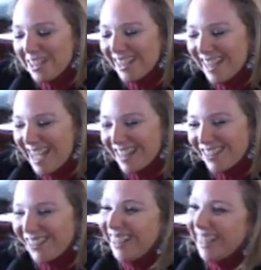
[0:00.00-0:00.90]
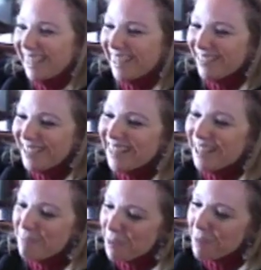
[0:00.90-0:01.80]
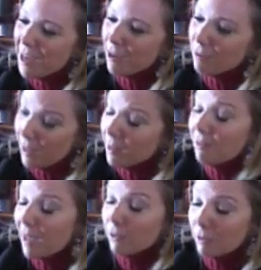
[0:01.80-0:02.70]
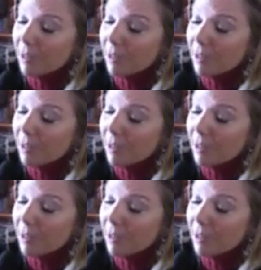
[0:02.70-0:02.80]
insegnato e quindi per me è un grande vanto,